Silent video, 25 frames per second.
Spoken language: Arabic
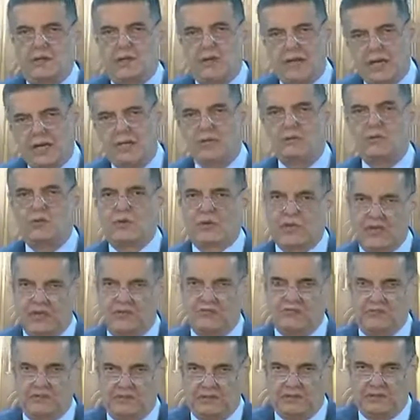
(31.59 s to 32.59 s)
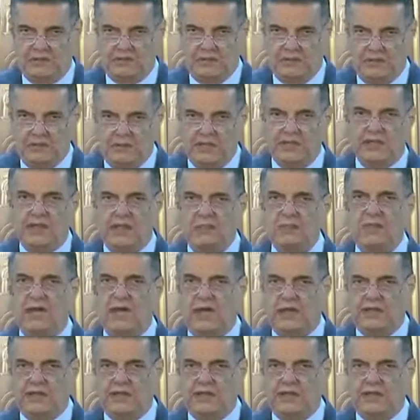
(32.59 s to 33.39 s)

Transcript: غير كاف كما